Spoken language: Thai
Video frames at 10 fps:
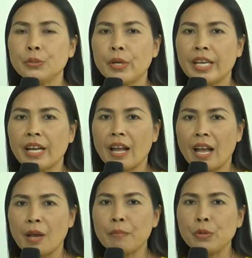ด้วยนะ
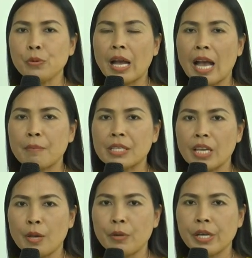คะมีลูกค้ามา
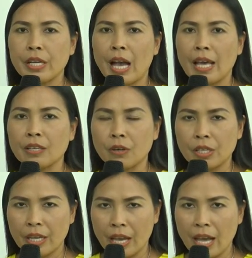ใช้บริการค่
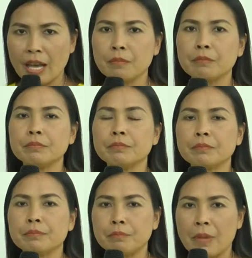อนข้าง
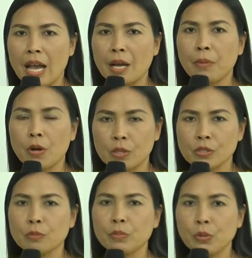มากพอ
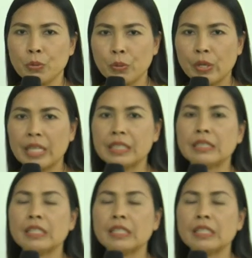สมควร